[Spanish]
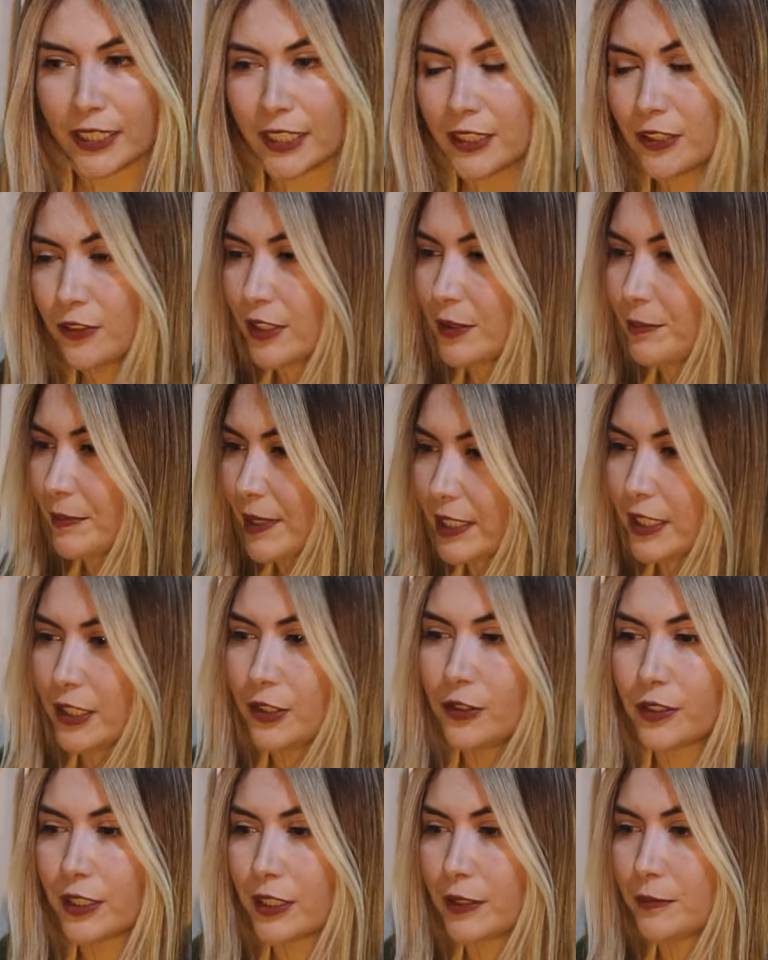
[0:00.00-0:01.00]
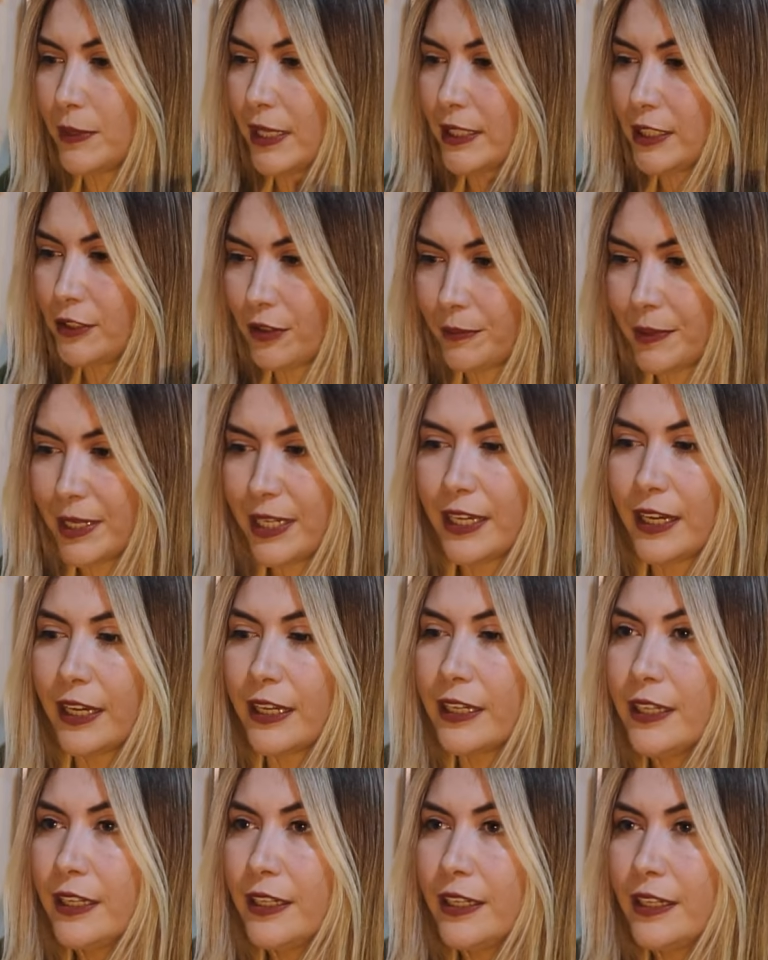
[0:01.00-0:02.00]
llegando de México, de
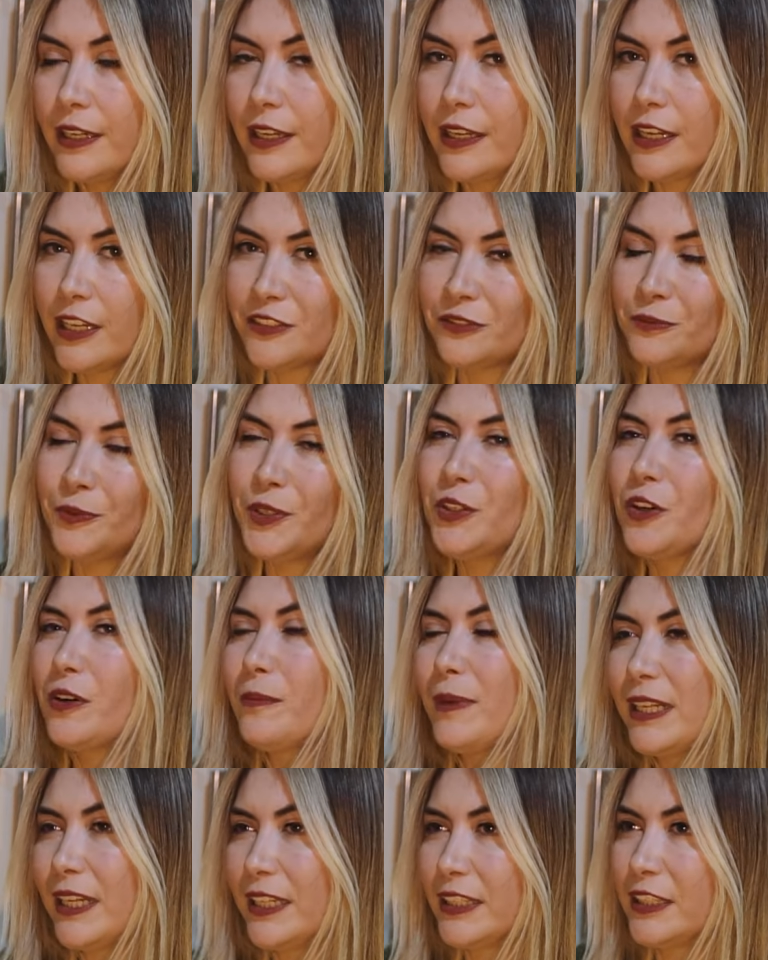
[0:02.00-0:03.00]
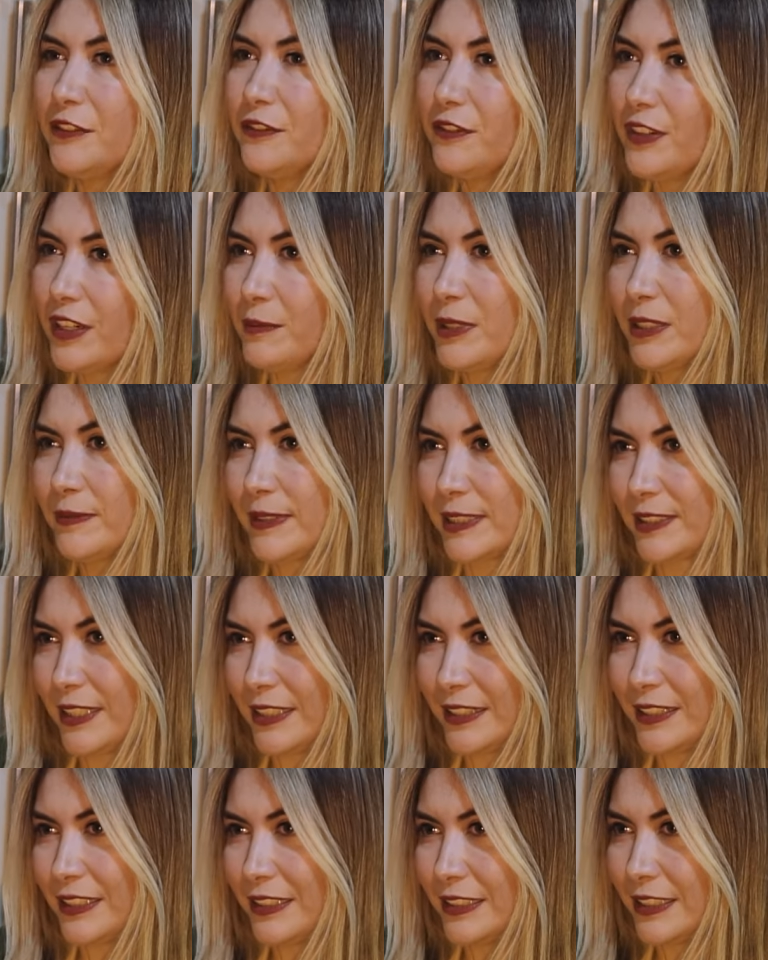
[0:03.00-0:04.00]
Latinoamérica, es muy normal que te enfermes
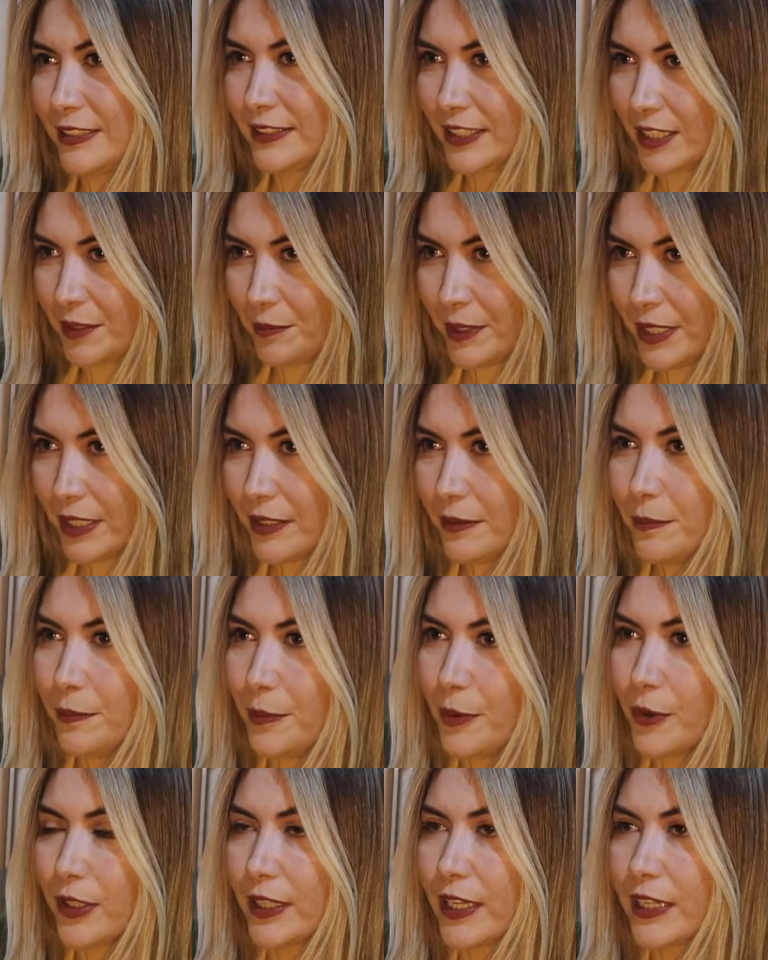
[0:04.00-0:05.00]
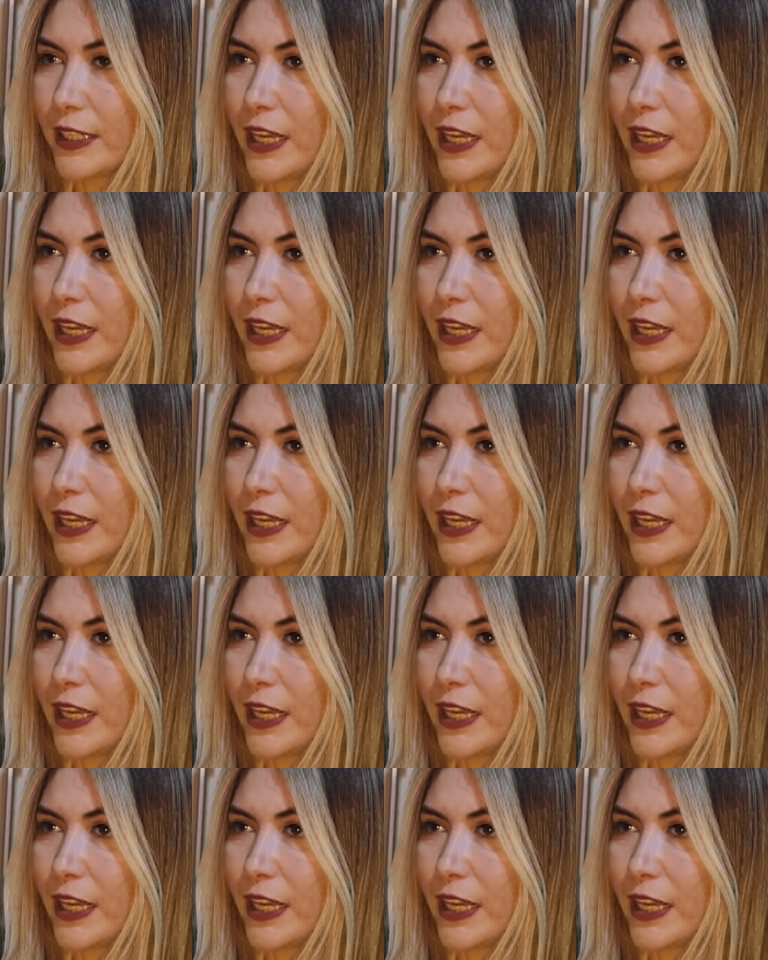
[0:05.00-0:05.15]
bastante en diciembre, porque